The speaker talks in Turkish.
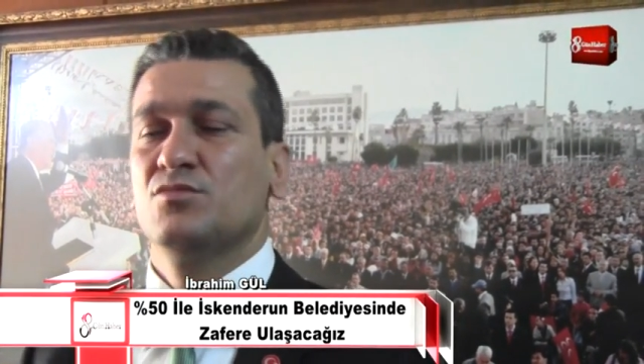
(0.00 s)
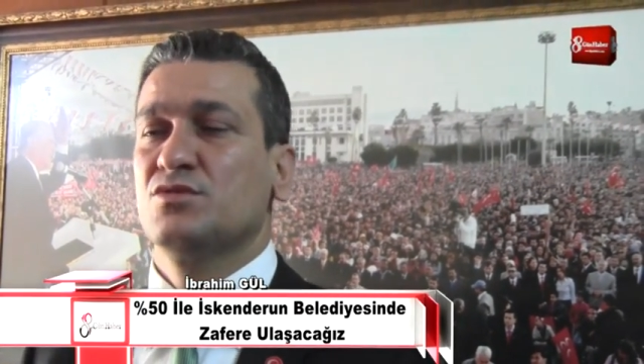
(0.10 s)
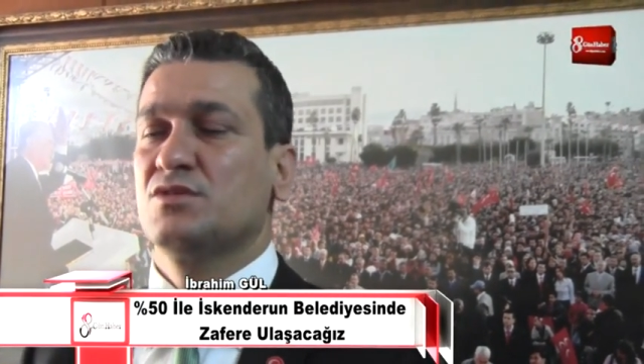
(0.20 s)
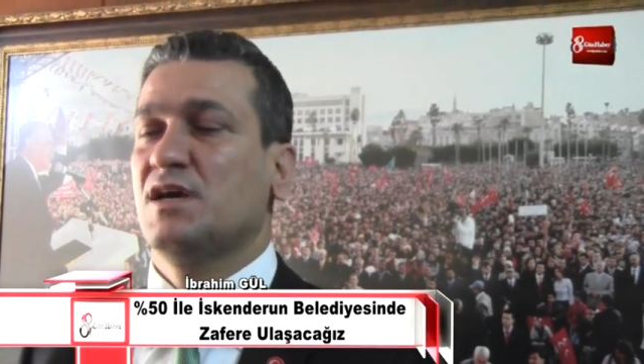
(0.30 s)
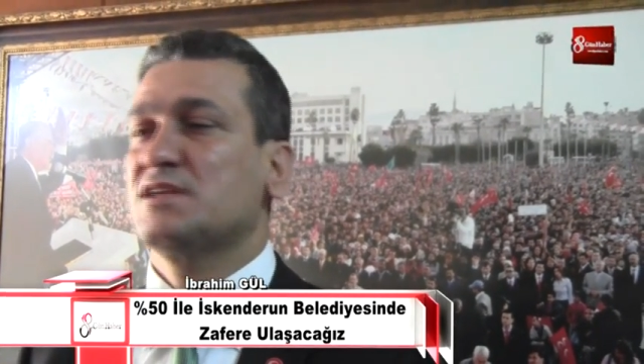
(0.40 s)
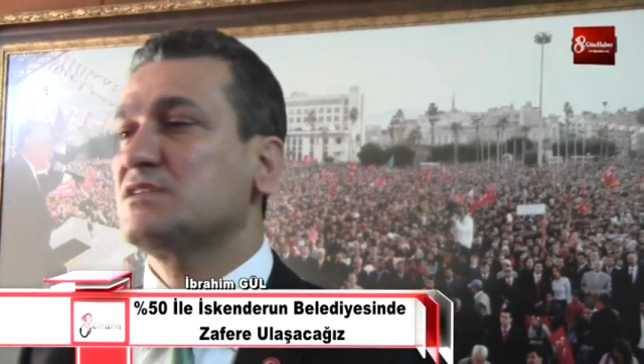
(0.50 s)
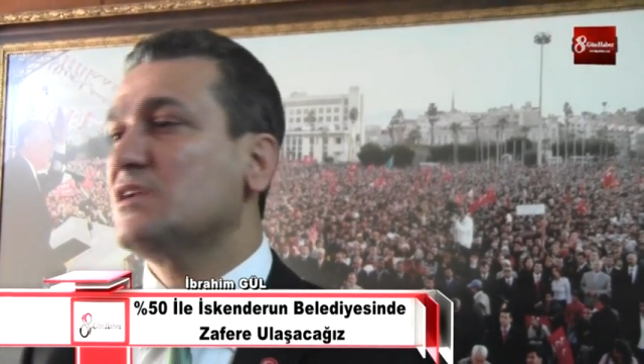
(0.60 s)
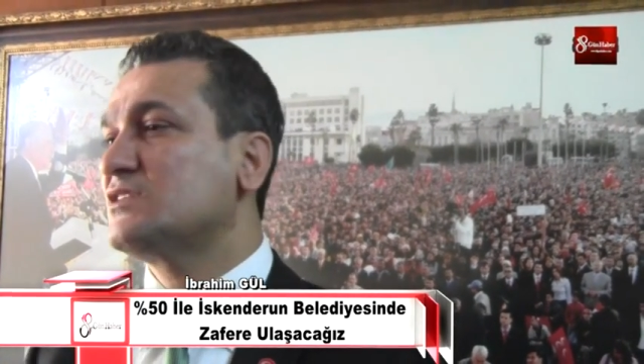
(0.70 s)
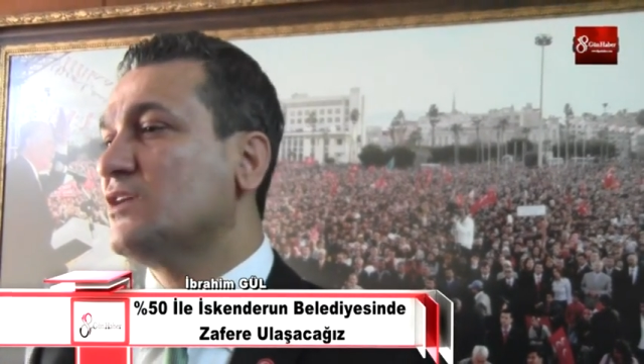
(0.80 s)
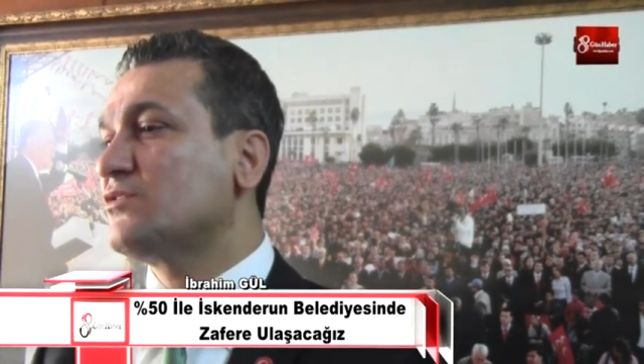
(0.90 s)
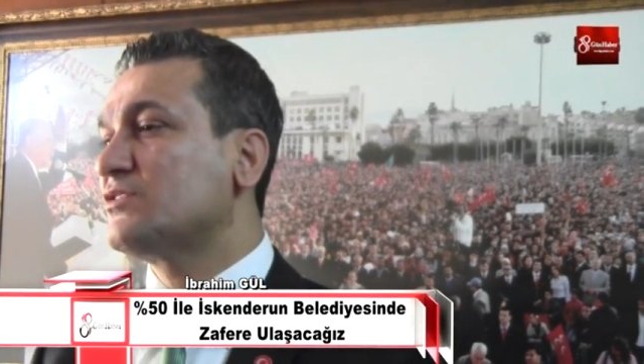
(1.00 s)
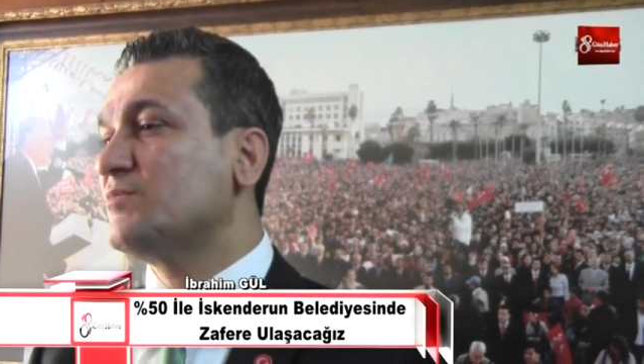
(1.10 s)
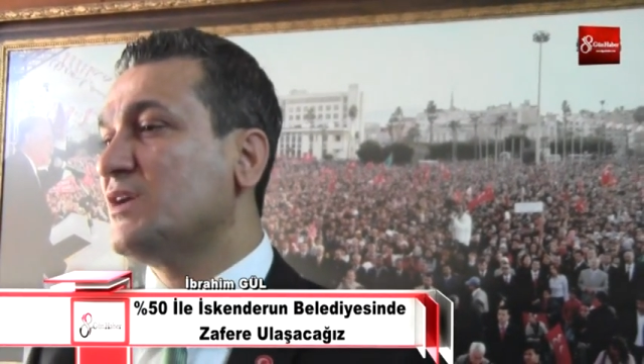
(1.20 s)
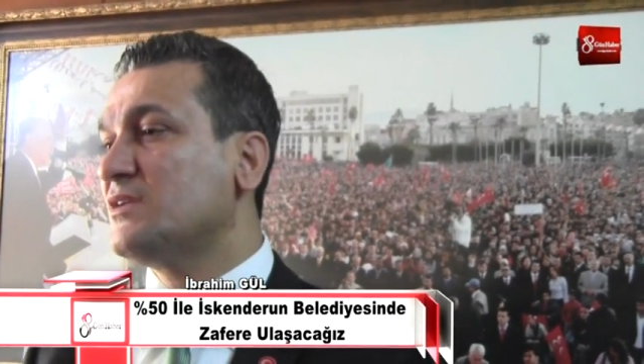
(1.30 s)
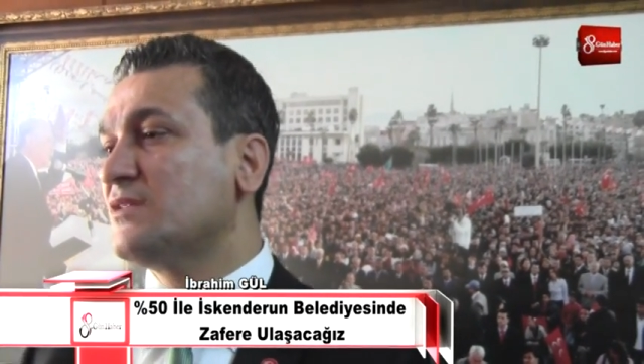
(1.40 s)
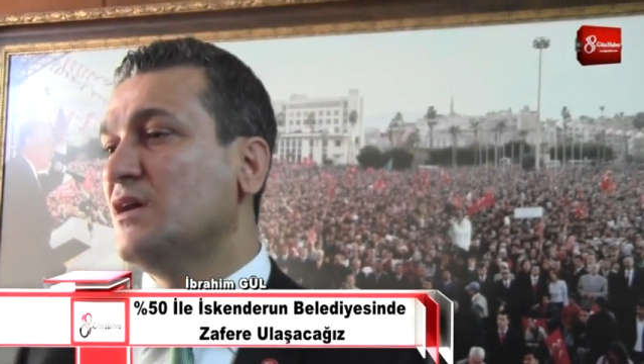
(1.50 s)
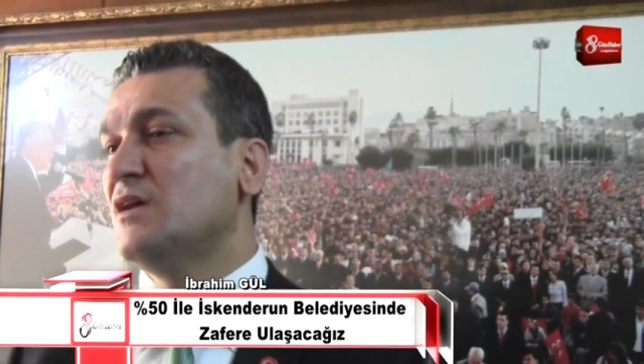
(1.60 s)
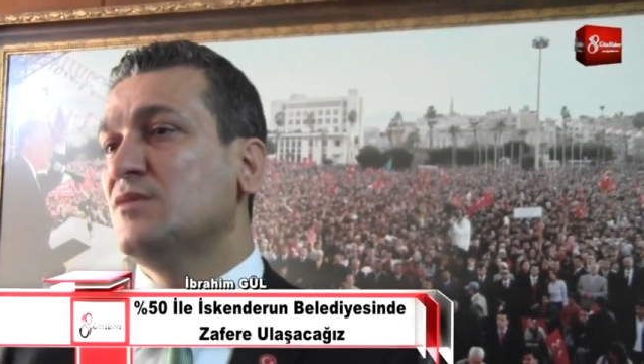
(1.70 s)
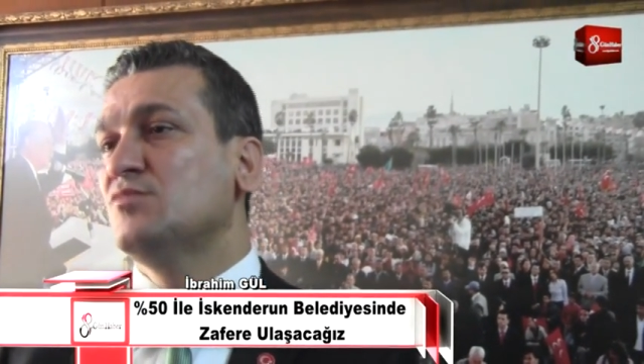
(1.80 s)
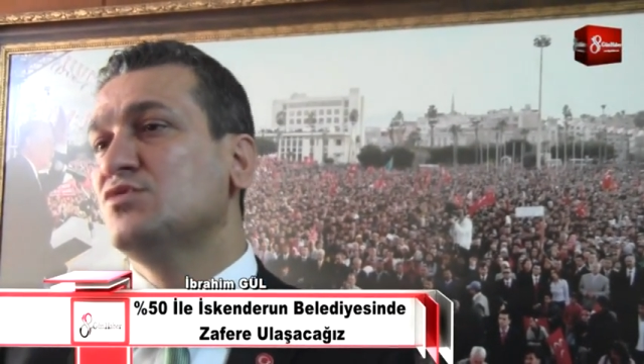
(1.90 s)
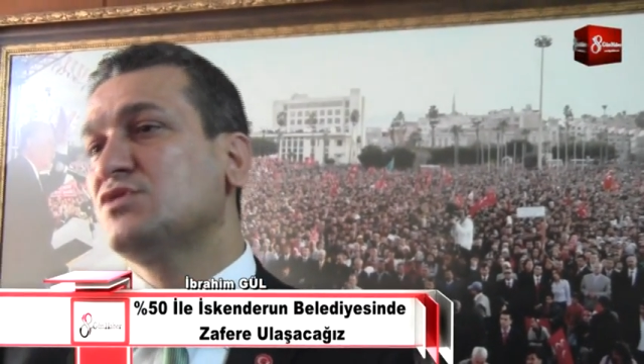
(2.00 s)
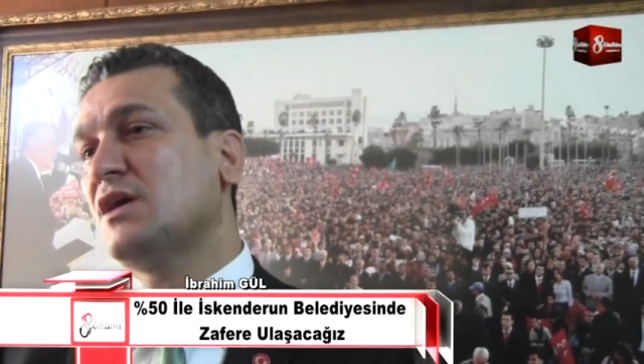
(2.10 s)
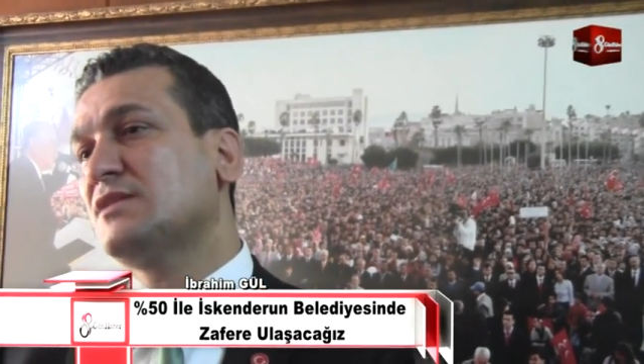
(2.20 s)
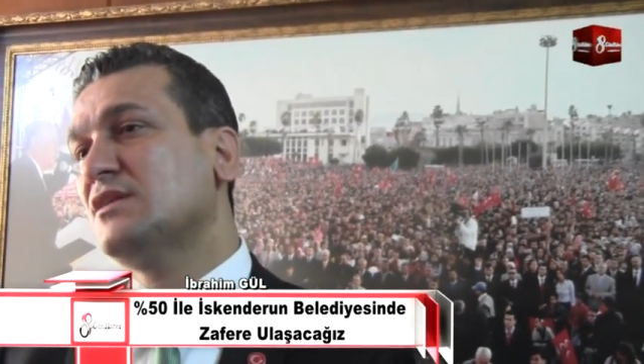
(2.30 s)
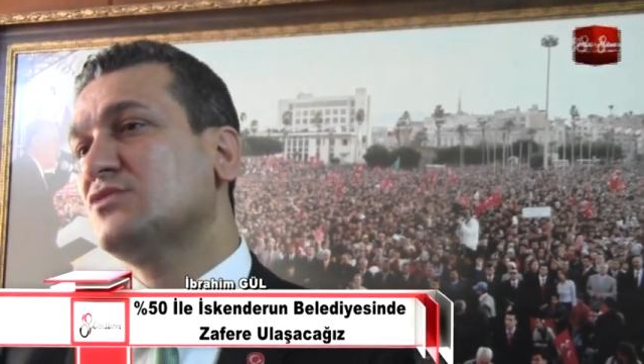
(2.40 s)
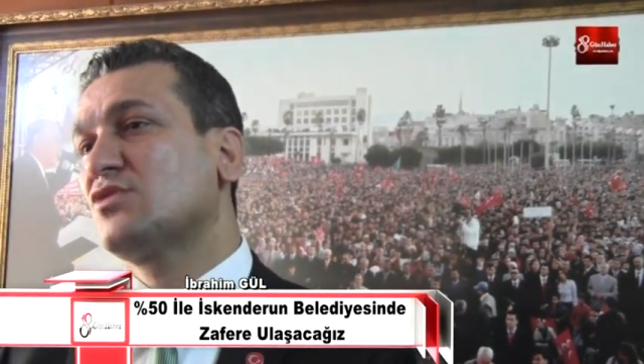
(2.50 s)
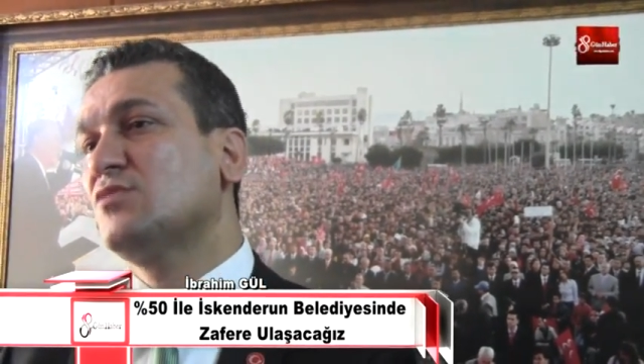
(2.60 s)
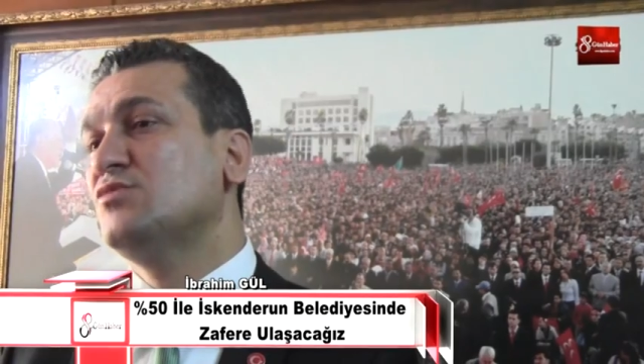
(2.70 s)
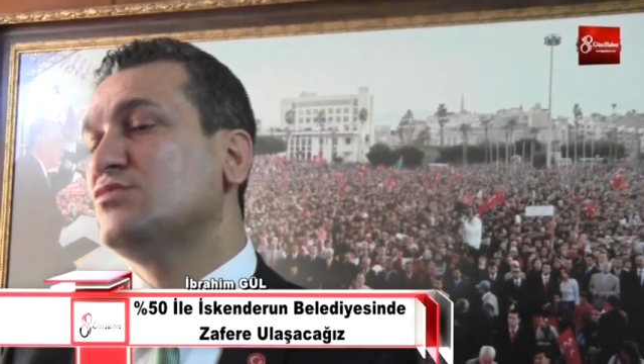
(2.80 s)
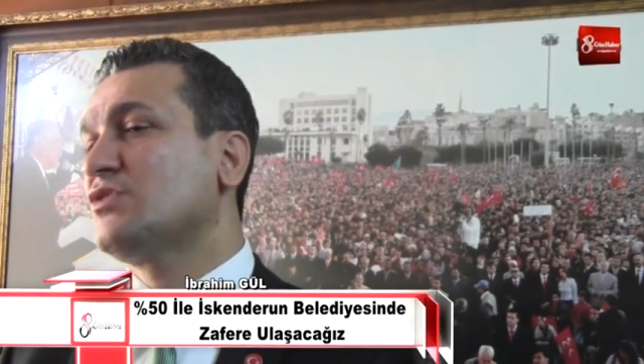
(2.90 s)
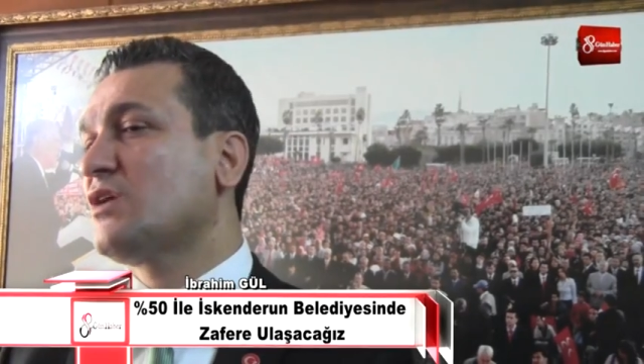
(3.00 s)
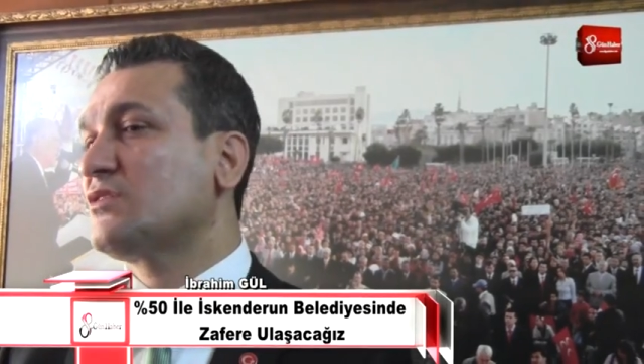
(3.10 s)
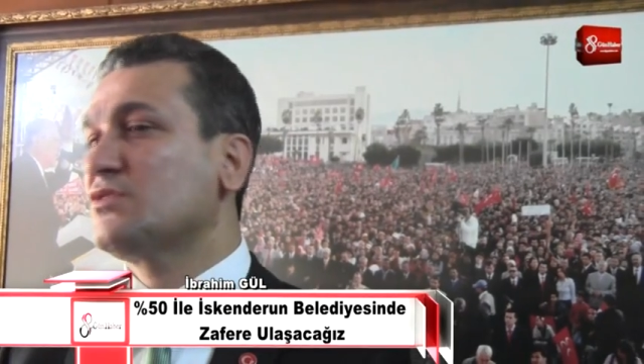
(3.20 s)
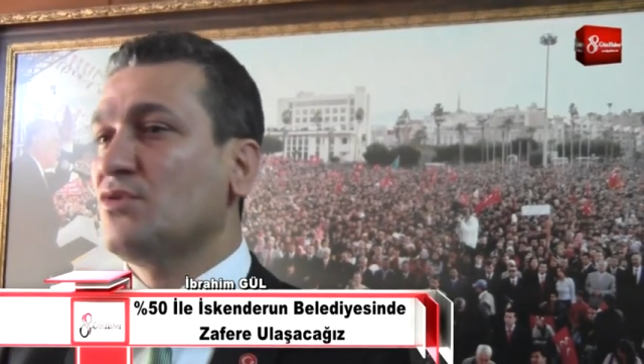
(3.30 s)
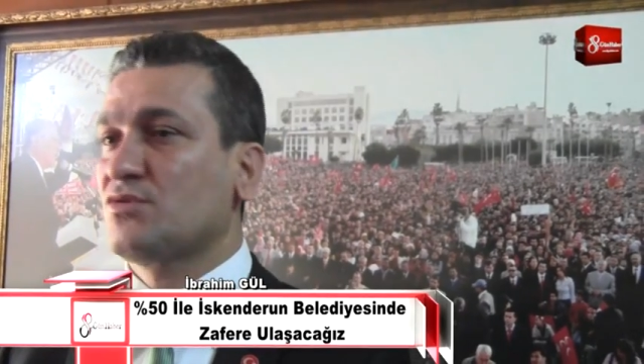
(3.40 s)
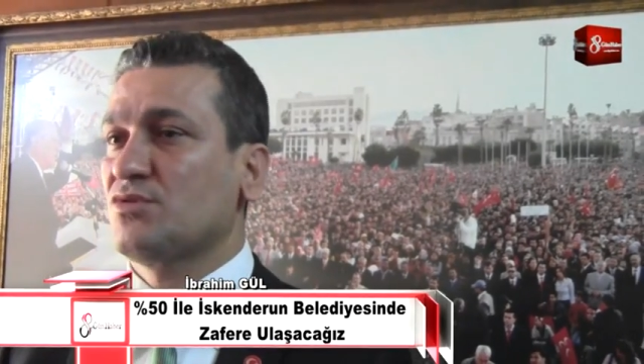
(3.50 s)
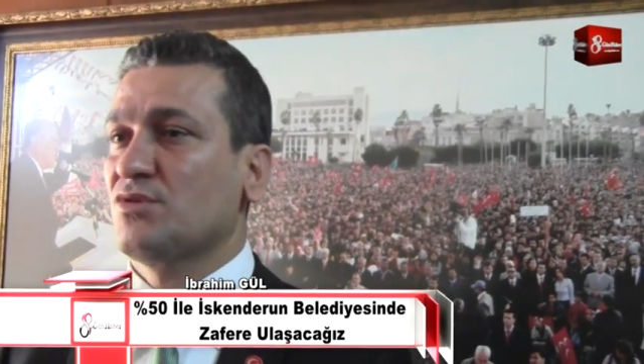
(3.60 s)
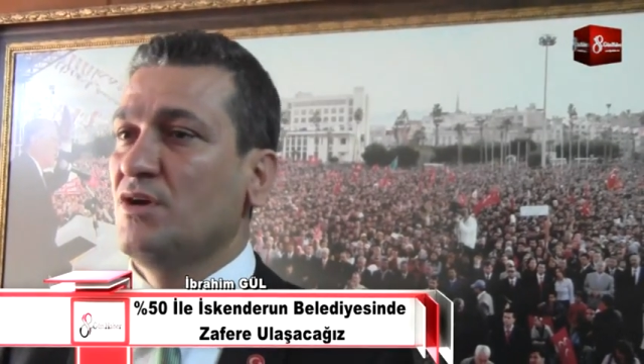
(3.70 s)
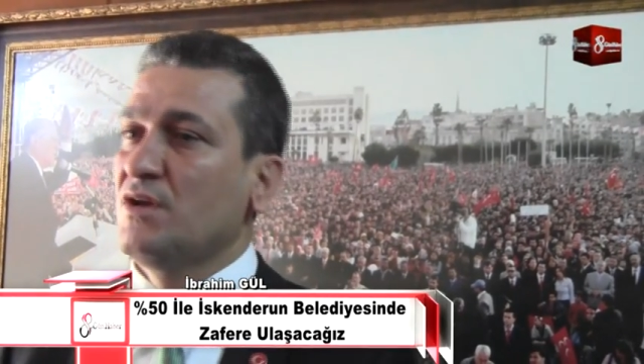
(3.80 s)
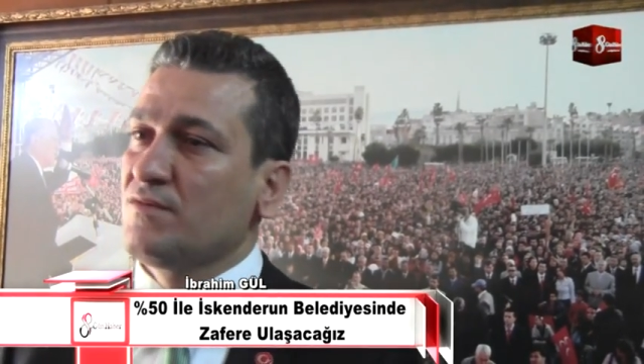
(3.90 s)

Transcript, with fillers: Bunu tersine çevirmenin bu saatten sonra mümkünatı yoktu.